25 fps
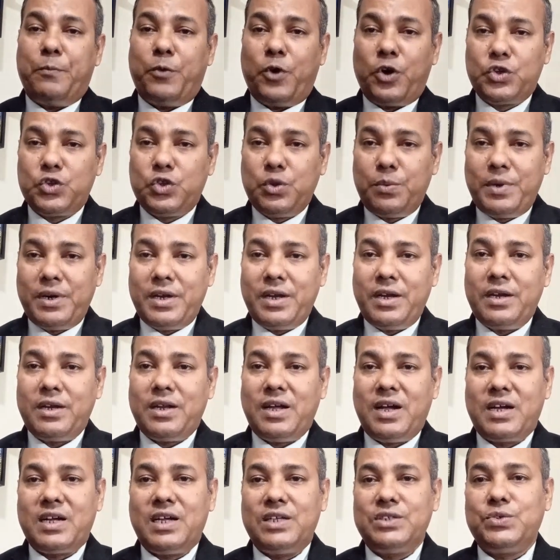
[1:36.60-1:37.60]
বর্তমানে
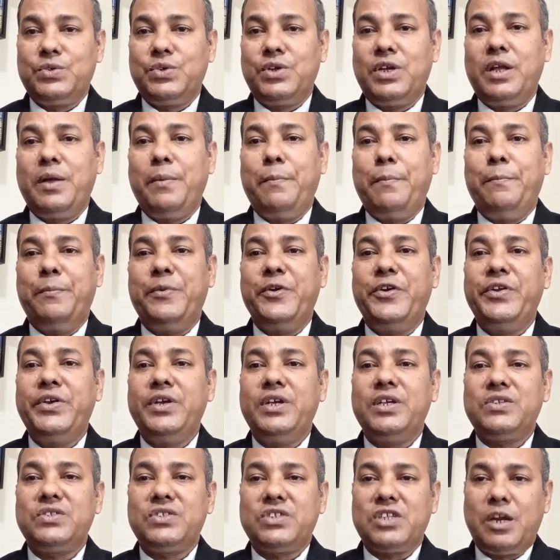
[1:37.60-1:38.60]
ঢাকা জোনে
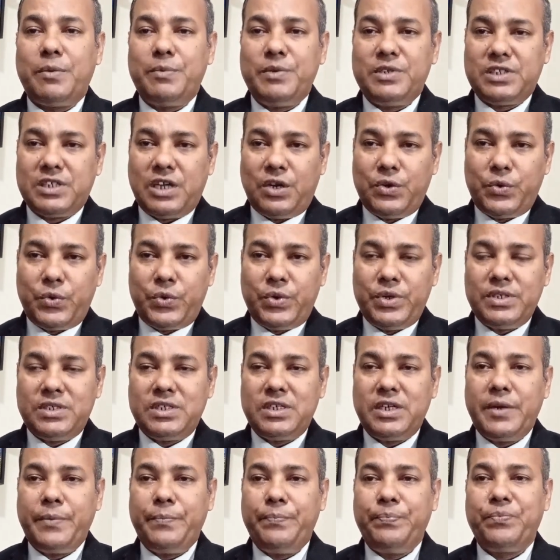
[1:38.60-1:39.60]
বিডিএস সার্ভে চালু
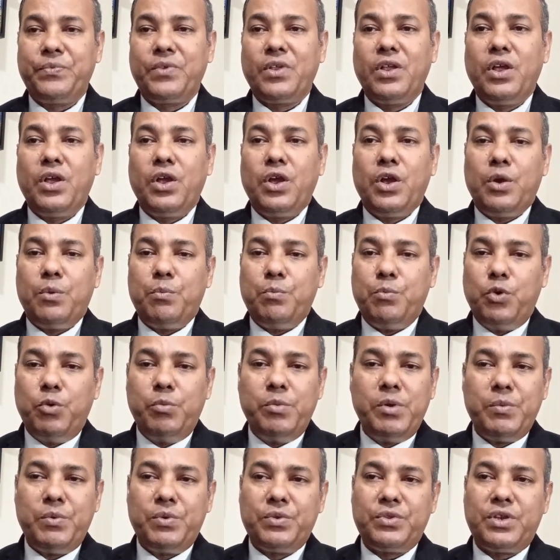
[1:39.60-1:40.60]
রয়েছে
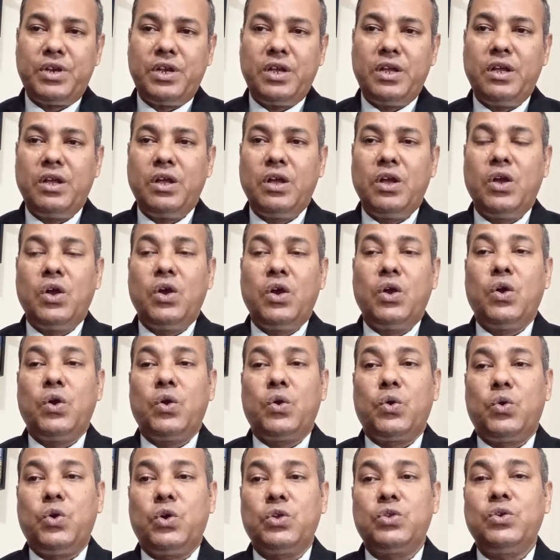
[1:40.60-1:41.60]
ভূমিমন্ত্রী
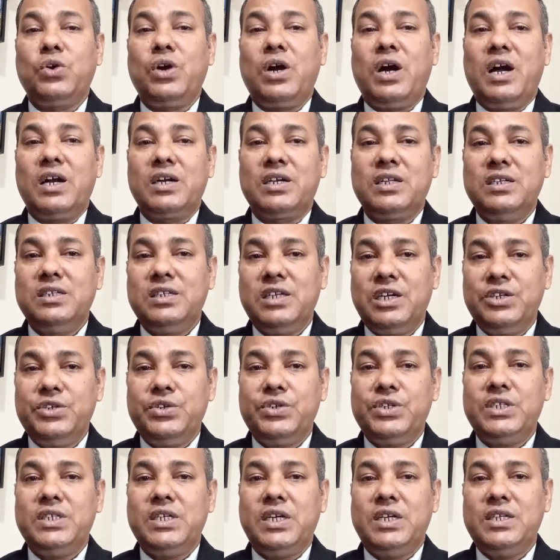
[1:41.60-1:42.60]
গত আটই
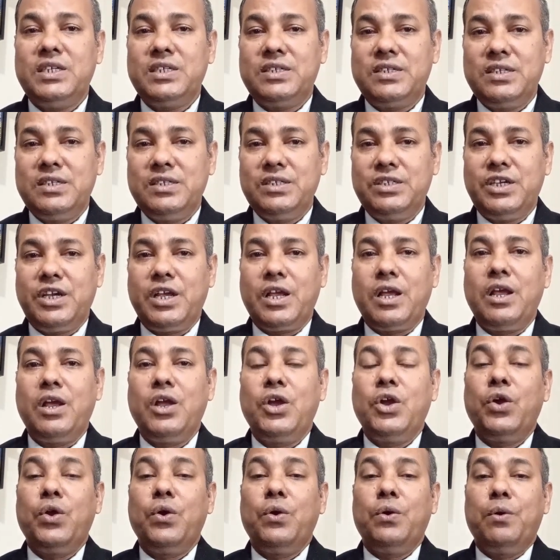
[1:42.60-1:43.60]
জানুয়ারি জানিয়েছেন যে
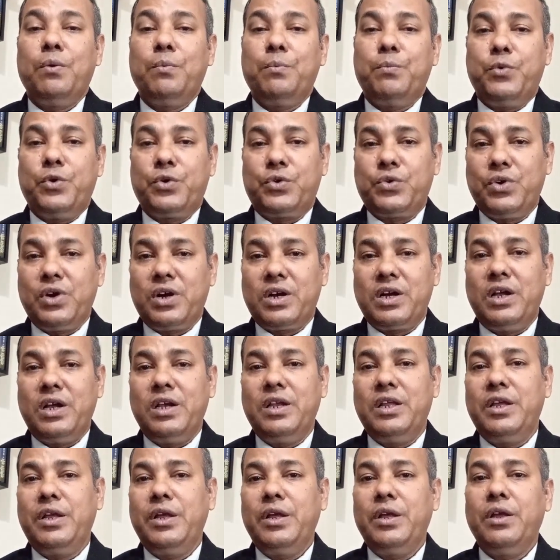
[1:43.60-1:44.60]

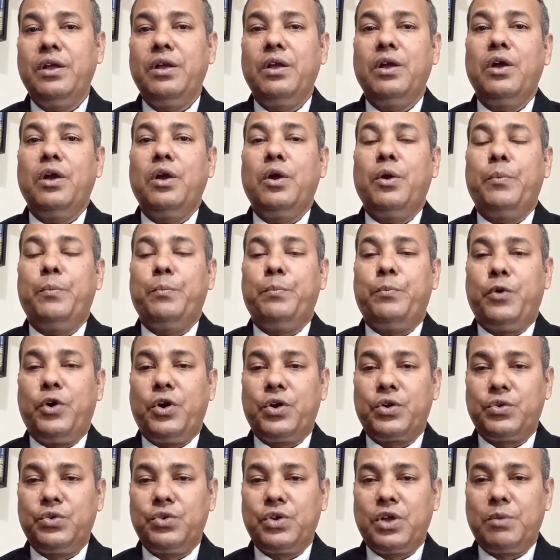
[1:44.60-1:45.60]
পটুয়াখালী
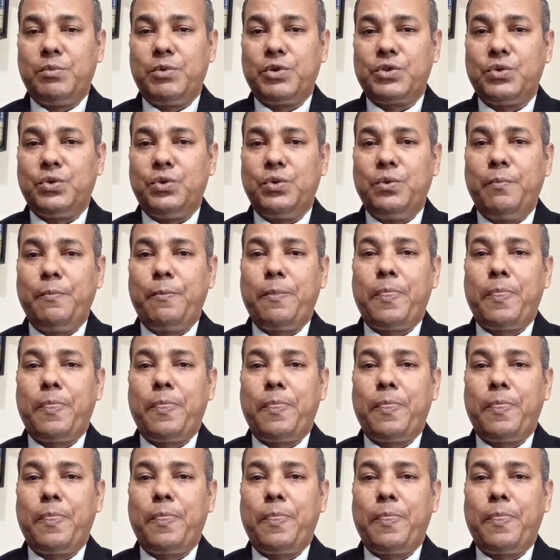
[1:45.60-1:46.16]
বরগুনার মতো